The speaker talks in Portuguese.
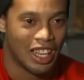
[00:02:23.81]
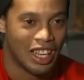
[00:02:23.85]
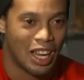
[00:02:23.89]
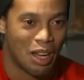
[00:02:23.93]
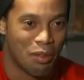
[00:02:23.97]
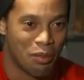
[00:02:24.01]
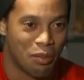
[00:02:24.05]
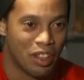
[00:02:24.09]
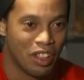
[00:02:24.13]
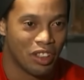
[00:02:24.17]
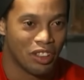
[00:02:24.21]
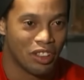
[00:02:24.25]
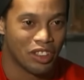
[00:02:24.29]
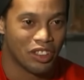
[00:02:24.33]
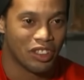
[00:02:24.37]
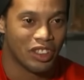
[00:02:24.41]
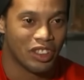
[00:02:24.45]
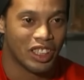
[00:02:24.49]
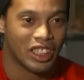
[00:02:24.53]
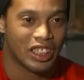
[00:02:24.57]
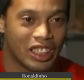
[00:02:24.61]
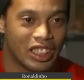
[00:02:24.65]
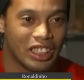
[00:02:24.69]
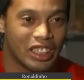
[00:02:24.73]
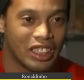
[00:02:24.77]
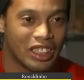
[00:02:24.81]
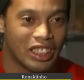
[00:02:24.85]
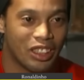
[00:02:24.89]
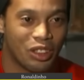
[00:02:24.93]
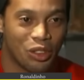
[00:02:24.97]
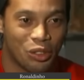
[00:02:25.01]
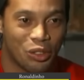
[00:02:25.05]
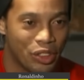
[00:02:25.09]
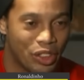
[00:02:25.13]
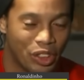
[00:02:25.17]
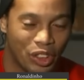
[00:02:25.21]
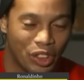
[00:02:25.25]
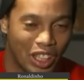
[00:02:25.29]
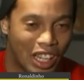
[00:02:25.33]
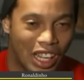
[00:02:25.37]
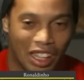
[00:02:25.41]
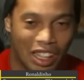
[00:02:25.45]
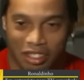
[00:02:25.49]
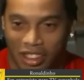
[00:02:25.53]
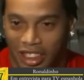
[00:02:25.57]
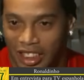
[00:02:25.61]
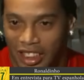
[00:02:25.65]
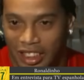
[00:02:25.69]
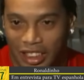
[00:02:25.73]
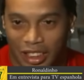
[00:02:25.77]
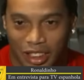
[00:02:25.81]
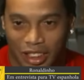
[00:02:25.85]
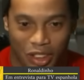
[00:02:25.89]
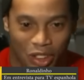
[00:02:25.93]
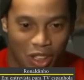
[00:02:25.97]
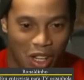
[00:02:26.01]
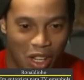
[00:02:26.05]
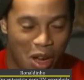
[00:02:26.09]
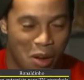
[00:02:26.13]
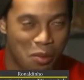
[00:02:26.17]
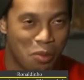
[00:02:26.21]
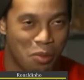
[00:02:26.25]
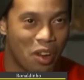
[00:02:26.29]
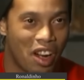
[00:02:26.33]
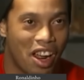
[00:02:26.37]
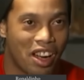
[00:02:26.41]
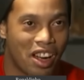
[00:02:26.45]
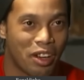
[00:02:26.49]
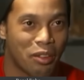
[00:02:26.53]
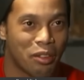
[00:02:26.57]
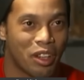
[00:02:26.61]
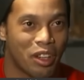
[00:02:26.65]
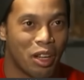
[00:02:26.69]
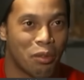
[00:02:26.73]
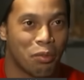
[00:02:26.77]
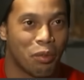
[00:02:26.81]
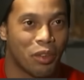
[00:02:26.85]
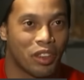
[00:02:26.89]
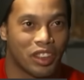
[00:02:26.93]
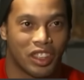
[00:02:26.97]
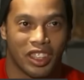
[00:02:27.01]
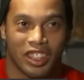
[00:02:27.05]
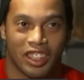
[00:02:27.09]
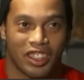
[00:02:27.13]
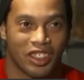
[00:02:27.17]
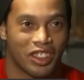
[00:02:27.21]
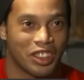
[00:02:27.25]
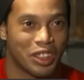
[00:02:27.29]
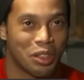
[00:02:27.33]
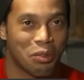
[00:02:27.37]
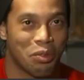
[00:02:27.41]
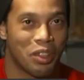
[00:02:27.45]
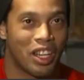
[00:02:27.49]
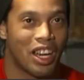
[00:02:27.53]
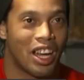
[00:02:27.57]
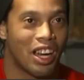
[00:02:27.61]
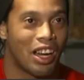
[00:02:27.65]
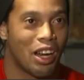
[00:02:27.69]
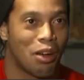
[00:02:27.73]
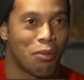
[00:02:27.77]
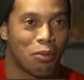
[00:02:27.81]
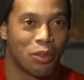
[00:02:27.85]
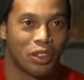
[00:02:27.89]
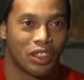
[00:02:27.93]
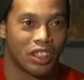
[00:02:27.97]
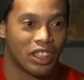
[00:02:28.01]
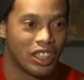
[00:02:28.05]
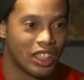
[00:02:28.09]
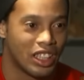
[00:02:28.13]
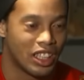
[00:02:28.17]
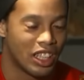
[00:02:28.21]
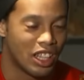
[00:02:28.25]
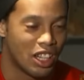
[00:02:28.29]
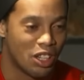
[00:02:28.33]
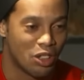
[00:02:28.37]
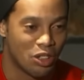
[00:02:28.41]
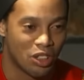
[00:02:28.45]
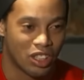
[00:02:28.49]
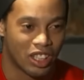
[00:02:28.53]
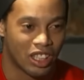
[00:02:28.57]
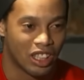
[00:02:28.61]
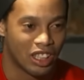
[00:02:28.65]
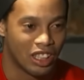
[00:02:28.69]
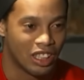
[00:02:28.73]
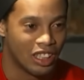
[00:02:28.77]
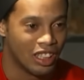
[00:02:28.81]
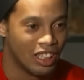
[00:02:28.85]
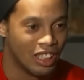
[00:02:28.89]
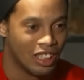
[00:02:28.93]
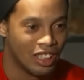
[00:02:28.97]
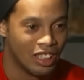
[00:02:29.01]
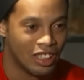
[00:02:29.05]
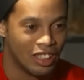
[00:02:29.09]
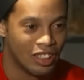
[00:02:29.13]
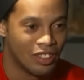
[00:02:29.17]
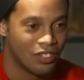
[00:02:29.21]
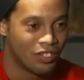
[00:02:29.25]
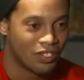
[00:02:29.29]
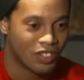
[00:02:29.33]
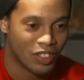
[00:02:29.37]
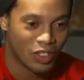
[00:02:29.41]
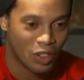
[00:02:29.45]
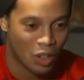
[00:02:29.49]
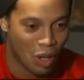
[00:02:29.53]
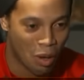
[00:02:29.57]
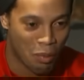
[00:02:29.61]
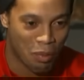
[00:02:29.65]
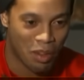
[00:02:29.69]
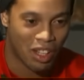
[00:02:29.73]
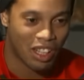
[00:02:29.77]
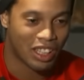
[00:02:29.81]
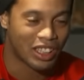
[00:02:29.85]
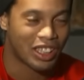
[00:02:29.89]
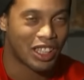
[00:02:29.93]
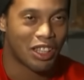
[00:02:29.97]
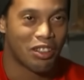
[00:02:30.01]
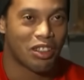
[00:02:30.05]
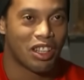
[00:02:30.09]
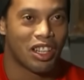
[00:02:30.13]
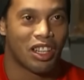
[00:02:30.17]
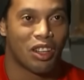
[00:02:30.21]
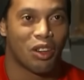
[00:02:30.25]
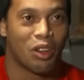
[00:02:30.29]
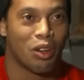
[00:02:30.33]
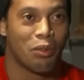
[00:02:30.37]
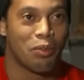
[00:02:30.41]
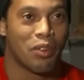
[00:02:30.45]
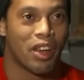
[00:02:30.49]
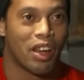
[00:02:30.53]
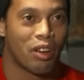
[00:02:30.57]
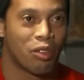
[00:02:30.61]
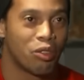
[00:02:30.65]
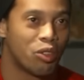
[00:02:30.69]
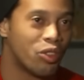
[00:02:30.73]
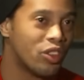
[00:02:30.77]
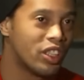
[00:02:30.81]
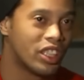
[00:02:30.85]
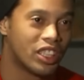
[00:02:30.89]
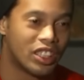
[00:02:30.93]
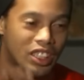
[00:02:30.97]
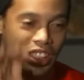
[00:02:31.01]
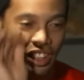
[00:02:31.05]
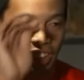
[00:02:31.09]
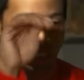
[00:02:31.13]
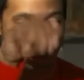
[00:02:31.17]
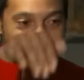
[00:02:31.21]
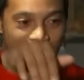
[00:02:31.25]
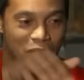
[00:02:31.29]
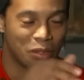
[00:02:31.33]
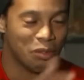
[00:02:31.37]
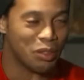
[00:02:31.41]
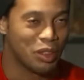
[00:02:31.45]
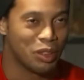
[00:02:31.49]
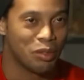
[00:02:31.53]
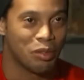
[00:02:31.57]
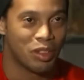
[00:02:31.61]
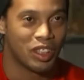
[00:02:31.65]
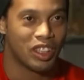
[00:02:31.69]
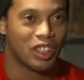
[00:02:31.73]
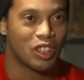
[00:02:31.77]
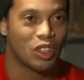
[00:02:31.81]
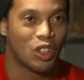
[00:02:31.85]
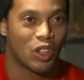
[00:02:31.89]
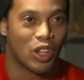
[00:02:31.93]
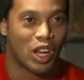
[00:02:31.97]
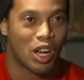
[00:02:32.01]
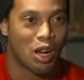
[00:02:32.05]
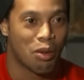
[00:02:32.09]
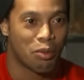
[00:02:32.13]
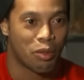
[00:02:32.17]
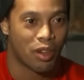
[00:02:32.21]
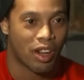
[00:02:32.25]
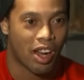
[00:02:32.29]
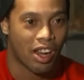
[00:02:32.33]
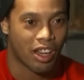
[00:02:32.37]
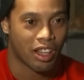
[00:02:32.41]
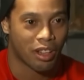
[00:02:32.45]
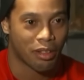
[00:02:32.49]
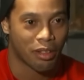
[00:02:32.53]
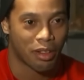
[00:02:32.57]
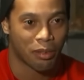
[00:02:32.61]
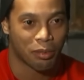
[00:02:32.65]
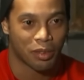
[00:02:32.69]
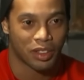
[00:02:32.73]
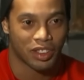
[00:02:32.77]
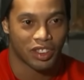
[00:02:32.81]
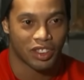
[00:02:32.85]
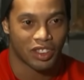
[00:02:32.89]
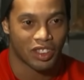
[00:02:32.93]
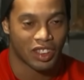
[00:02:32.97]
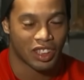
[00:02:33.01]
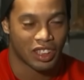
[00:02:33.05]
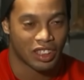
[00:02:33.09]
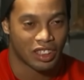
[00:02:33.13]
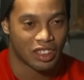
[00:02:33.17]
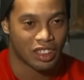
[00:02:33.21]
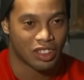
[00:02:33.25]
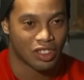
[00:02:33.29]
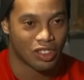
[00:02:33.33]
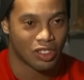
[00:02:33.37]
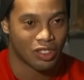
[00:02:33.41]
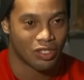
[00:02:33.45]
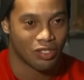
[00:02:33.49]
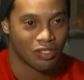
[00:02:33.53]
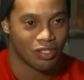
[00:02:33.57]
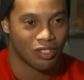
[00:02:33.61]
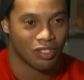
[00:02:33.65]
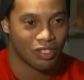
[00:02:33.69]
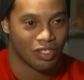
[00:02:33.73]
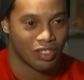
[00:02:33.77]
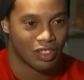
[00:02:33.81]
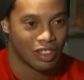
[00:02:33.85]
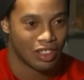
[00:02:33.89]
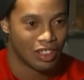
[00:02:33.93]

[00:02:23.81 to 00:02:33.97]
A mim, os goles que controlava e que tocava por arriba do porteiro sem mirar a porteria ou que não ameaçava a golpear forte e simplesmente tocava por arriba, penso que estes são